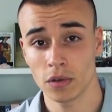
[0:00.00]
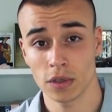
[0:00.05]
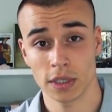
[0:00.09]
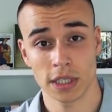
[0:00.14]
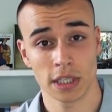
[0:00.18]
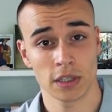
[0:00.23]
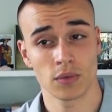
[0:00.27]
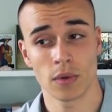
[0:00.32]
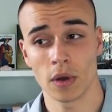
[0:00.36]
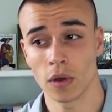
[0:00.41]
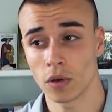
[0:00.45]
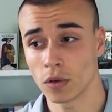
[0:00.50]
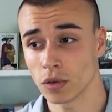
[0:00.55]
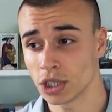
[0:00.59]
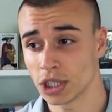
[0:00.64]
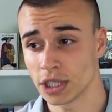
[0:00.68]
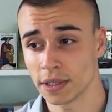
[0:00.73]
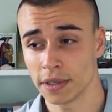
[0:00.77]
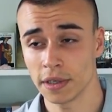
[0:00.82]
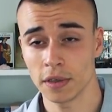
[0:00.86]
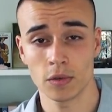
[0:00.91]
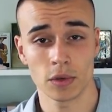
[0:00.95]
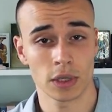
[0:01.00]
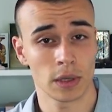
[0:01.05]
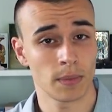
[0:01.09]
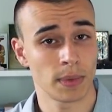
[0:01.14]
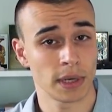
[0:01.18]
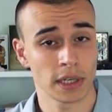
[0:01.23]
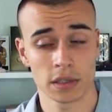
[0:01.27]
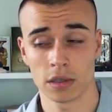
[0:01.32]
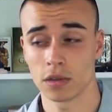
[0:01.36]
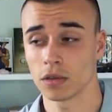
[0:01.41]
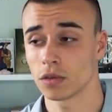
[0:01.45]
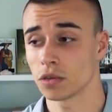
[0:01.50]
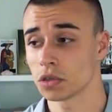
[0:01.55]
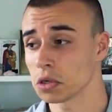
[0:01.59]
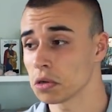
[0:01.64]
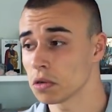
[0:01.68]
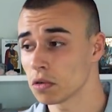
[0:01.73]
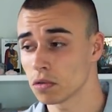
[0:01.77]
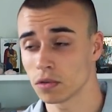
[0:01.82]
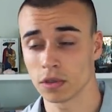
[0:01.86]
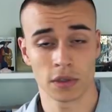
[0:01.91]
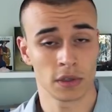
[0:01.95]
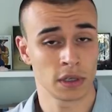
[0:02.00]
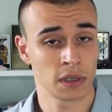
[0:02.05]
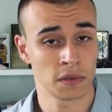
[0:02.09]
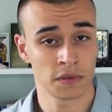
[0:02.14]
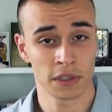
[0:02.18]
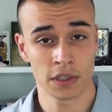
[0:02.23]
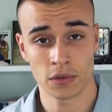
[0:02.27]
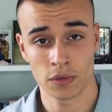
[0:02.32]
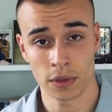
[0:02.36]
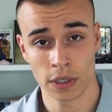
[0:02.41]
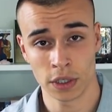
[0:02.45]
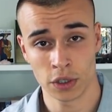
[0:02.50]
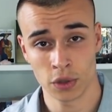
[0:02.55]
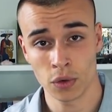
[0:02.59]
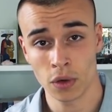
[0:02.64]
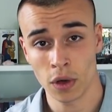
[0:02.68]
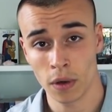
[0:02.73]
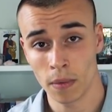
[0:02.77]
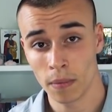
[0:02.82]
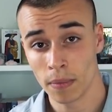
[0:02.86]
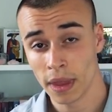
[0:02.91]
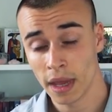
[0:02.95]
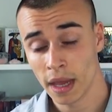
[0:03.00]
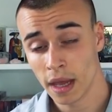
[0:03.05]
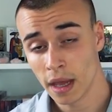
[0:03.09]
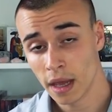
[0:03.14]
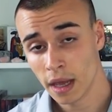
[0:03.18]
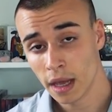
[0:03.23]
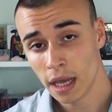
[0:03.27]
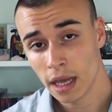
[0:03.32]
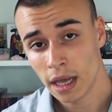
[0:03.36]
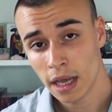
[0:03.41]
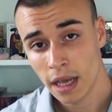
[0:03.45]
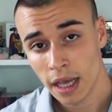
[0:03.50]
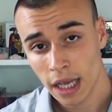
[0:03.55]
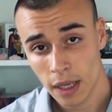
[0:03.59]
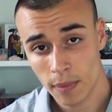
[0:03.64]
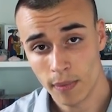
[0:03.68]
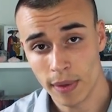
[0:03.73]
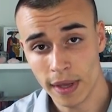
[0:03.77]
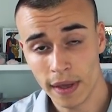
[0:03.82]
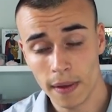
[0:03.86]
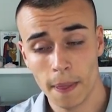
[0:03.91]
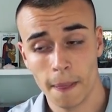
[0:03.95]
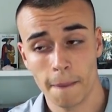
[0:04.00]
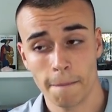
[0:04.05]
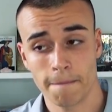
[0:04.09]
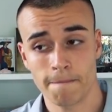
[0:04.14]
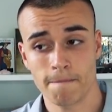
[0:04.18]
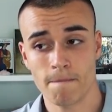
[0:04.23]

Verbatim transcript: que ce soit en coaching ou des personnes que je rencontre dans la vie de tous les jours. Eh bien,